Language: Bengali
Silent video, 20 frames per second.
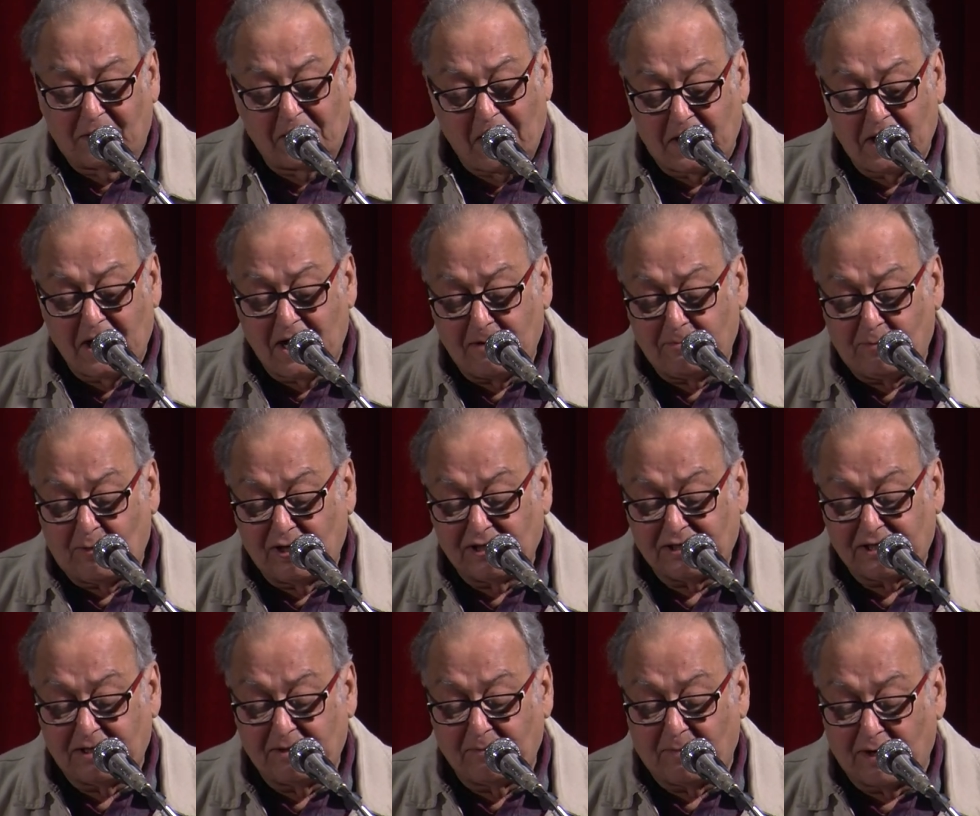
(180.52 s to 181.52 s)
নানা
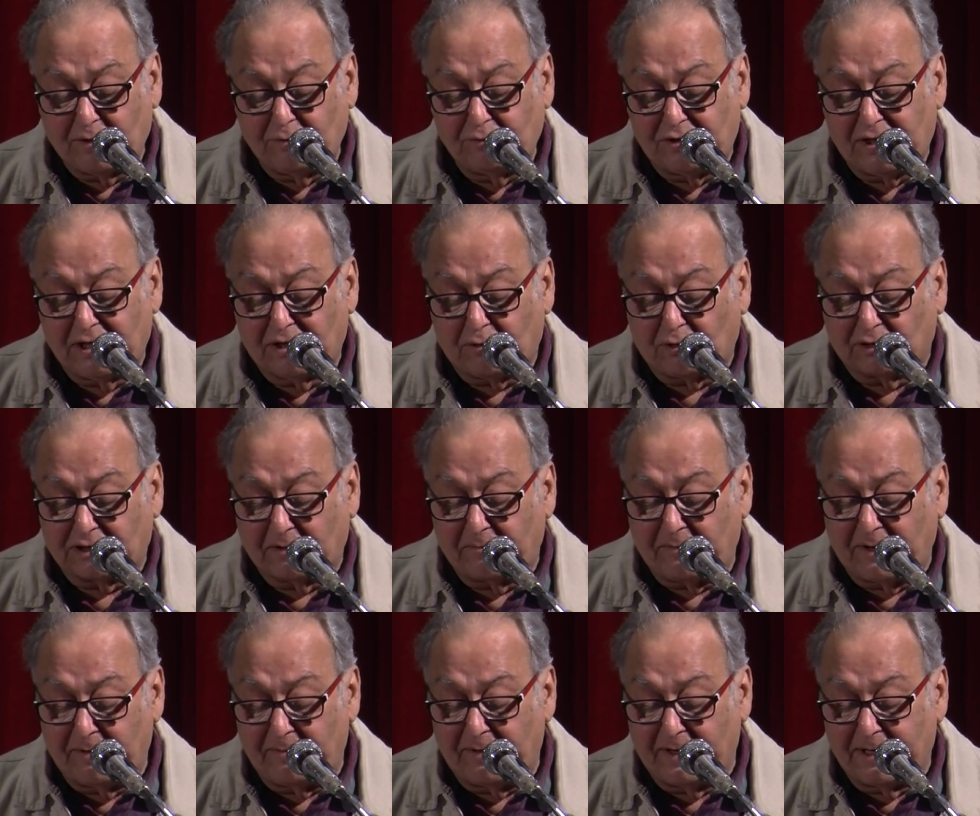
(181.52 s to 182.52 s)
বয়সের মানুষের কথা
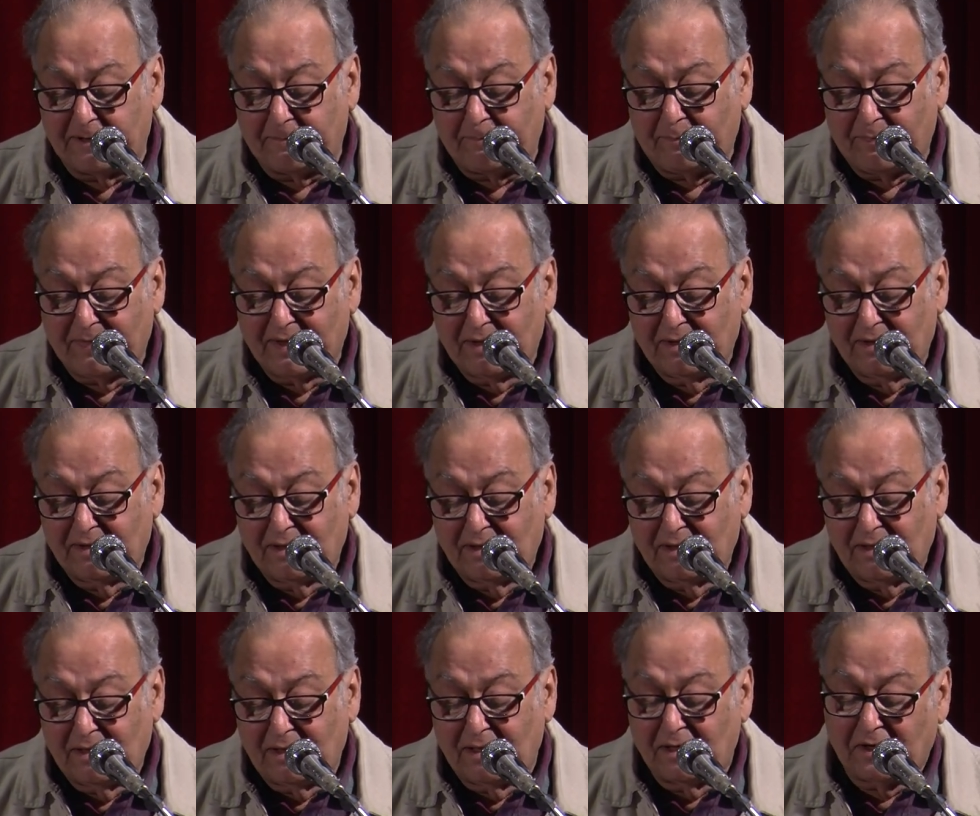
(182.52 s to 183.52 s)
ভেবে
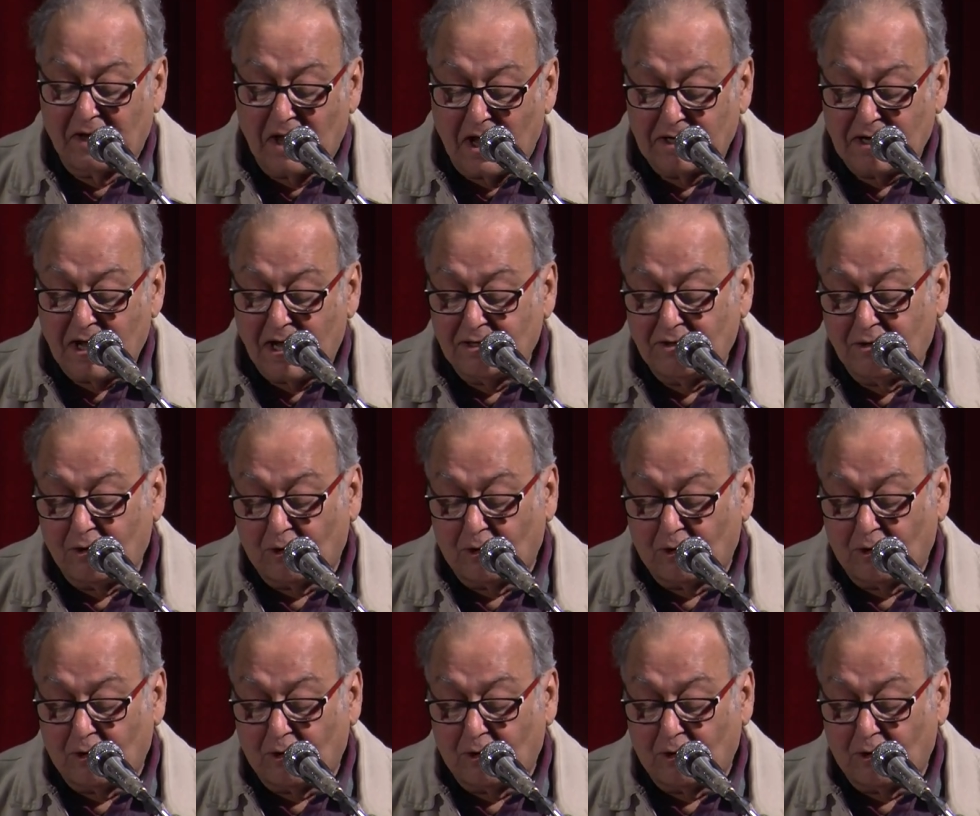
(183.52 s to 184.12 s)
নানান